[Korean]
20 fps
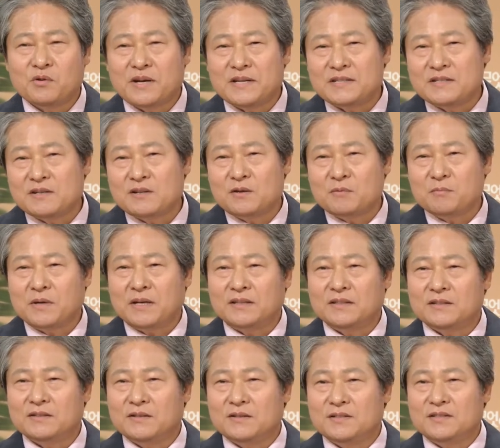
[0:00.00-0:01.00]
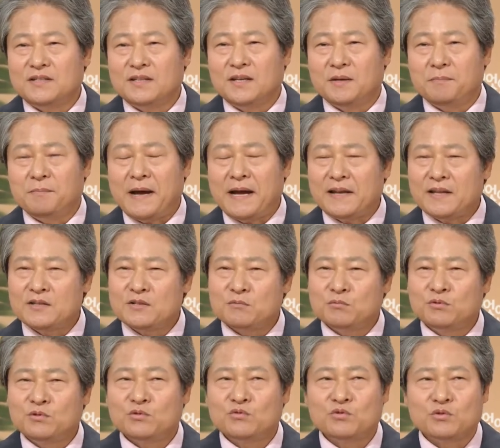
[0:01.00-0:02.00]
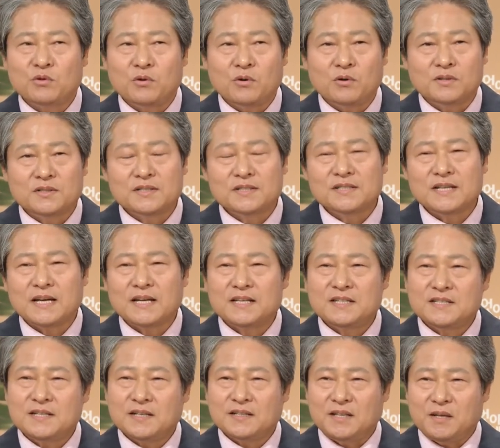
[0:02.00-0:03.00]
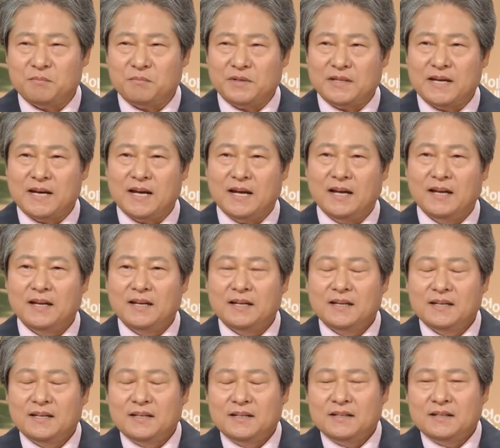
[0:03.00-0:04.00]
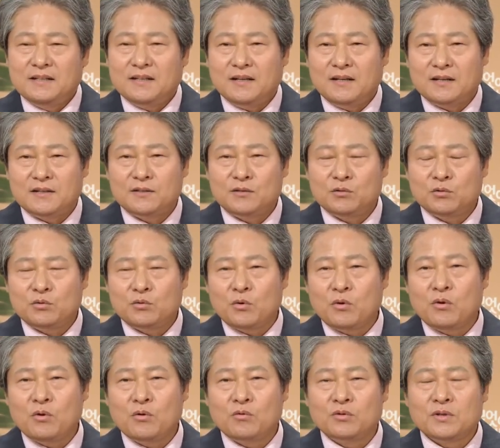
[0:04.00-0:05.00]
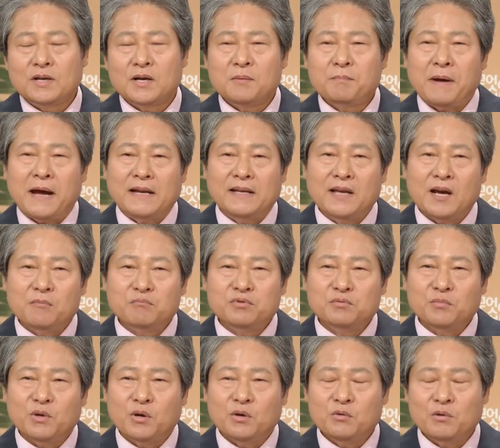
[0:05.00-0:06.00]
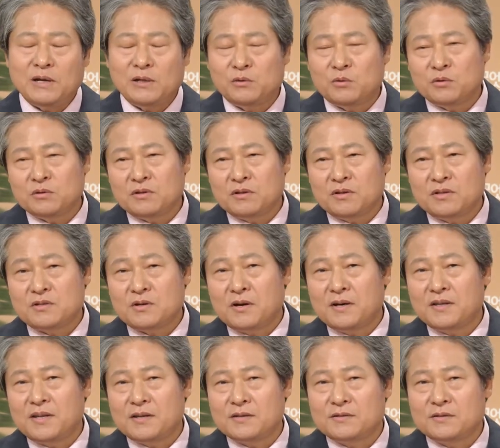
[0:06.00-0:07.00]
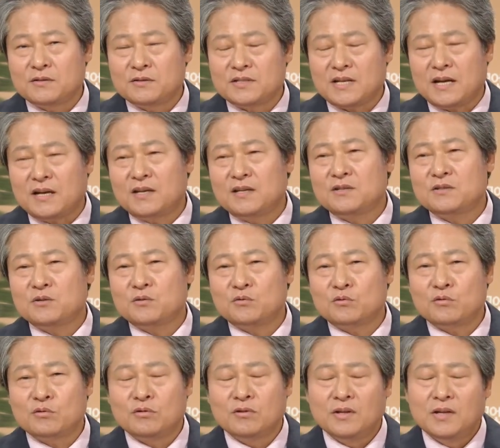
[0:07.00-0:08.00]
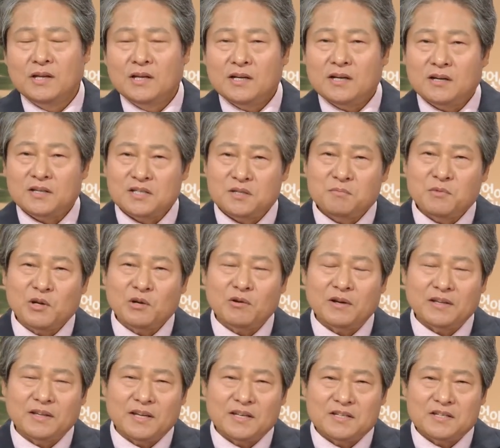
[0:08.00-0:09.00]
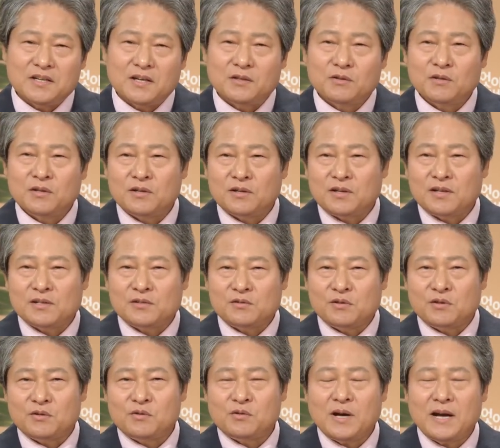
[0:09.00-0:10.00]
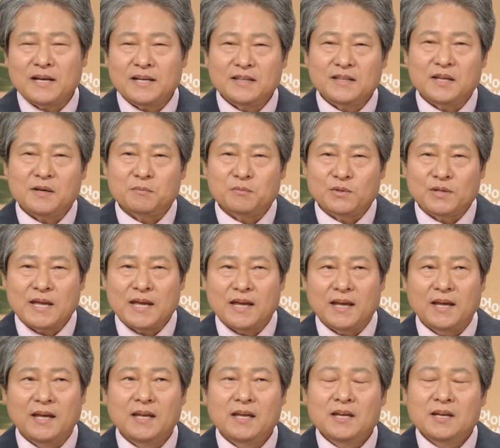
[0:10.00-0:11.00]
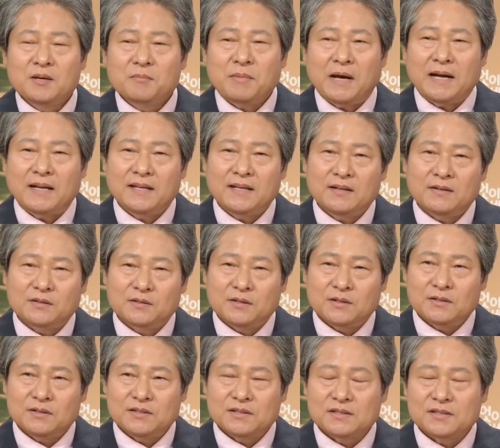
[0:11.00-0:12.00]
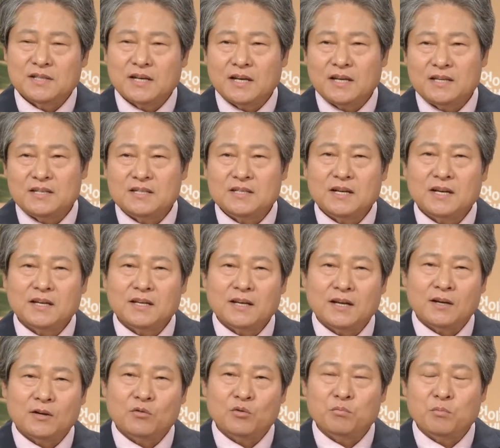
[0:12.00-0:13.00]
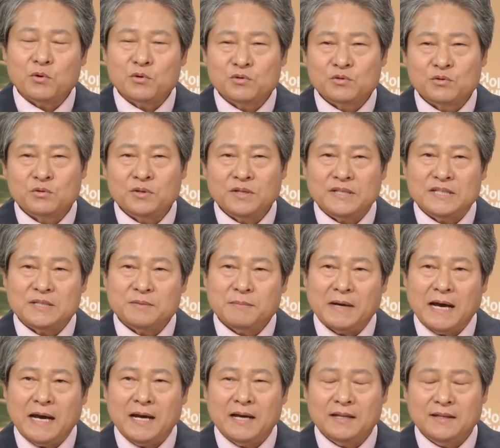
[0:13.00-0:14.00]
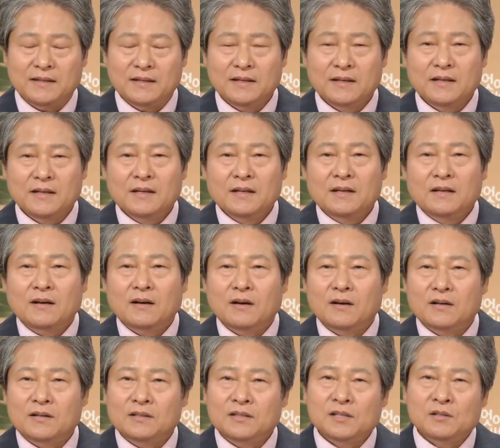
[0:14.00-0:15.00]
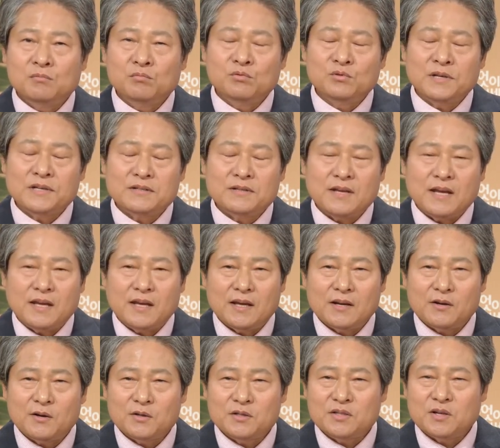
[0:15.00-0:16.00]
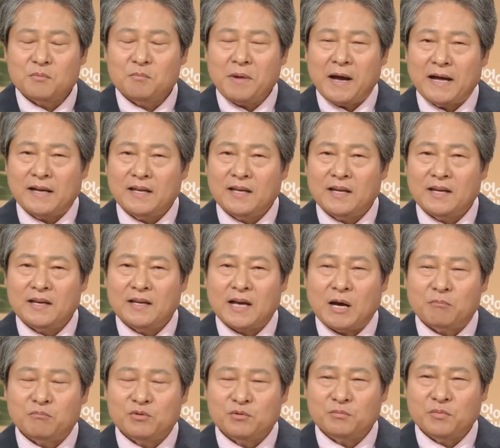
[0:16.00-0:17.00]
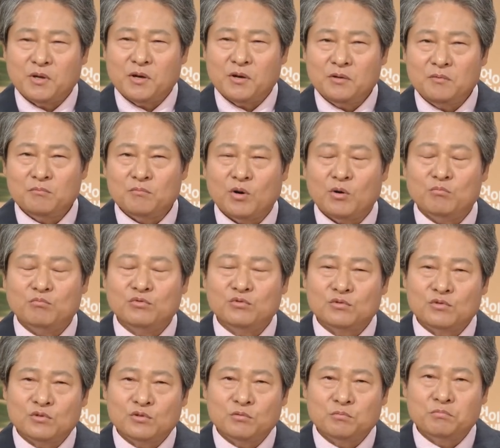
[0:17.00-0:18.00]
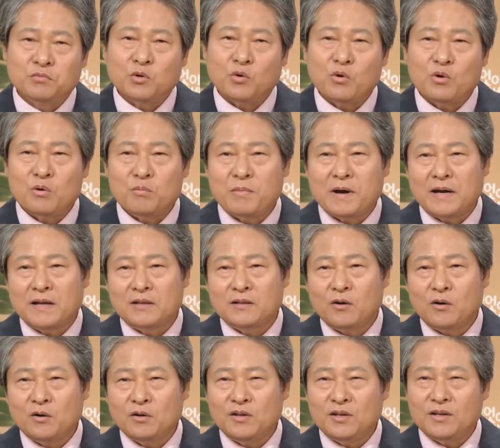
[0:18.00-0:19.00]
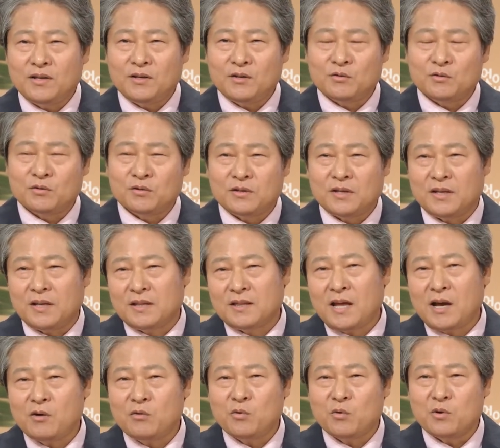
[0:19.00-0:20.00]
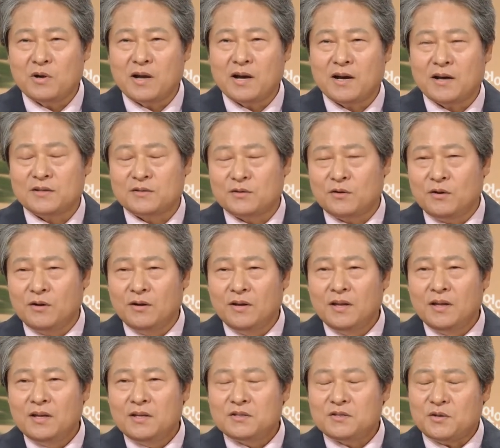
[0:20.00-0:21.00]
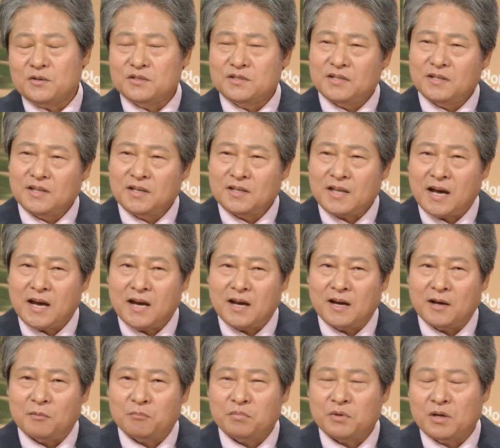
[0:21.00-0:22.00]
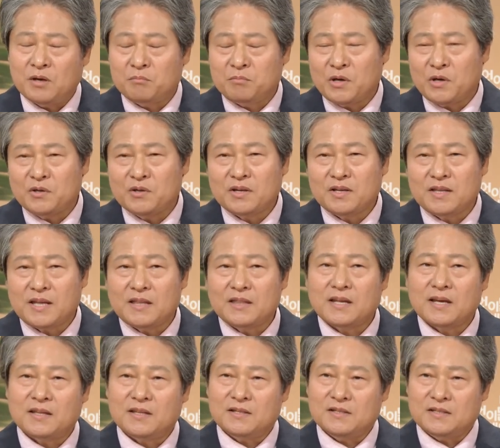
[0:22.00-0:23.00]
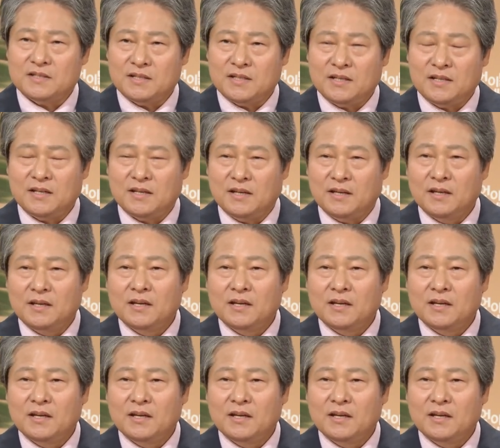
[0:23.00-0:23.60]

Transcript: 관절염 같은 것이 발에서부터 주로 증상이 시작됩니다. 음. 어, 그리고 또 우리가 발이 아프면 활동력이 저하돼서 장기적으로 심혈관계 질환도 일으킬 수 있고 하기 때문에 네. 발이 어떤 증상이 시작이라고 볼 수도 있지만 어, 일부에서 얘기하는 것처럼 발이 아프면 뭐 무릎, 골반, 허리로 이게 타고 올라가서 전신이 다 변형이 된다든지